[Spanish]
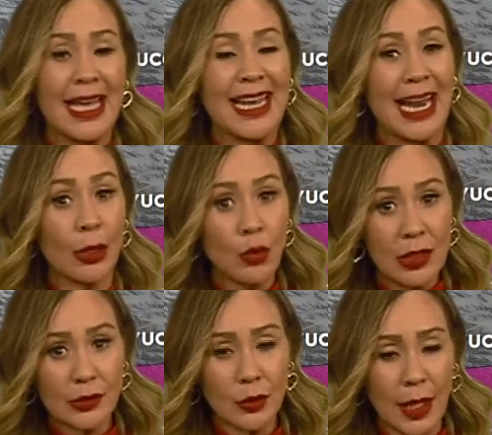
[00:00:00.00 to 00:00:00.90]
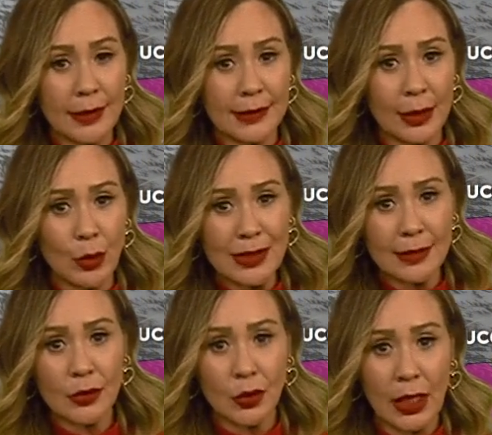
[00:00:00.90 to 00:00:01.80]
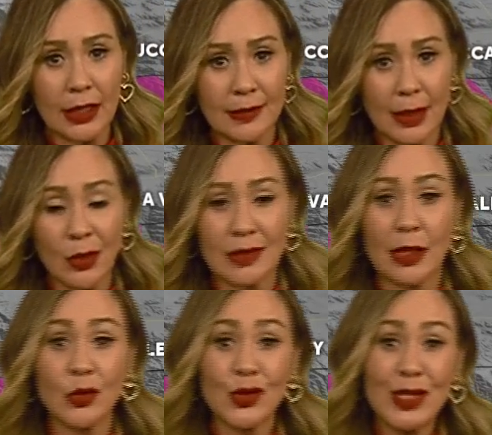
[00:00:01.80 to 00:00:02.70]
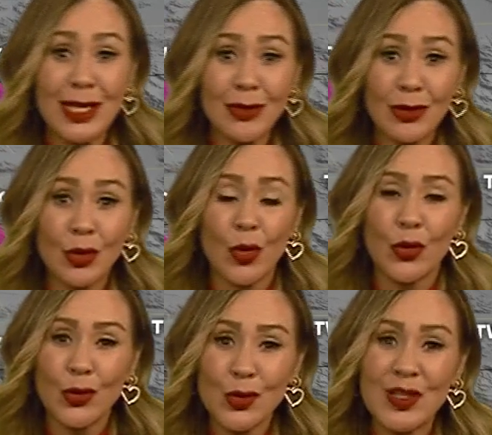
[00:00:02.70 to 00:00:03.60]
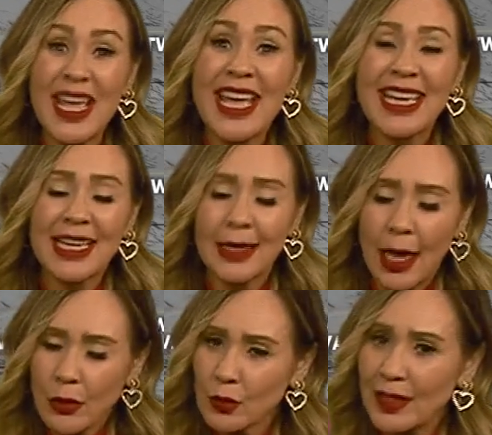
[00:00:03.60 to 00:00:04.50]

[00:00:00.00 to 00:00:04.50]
en algunas ciudades de nuestra zona alcanzaron hasta los 112 grados,